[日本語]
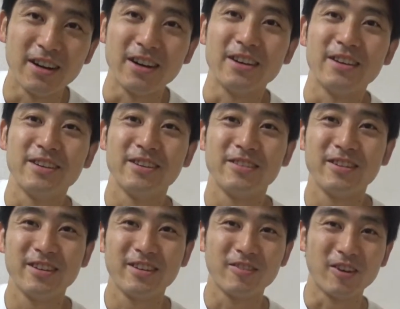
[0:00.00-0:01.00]
い。
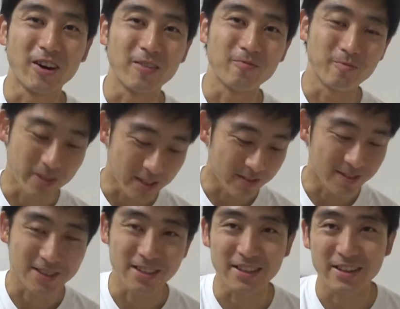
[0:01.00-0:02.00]
行ってきま
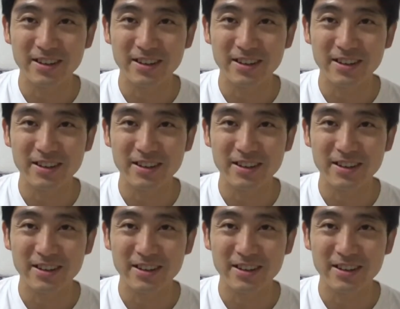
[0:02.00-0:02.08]
したね。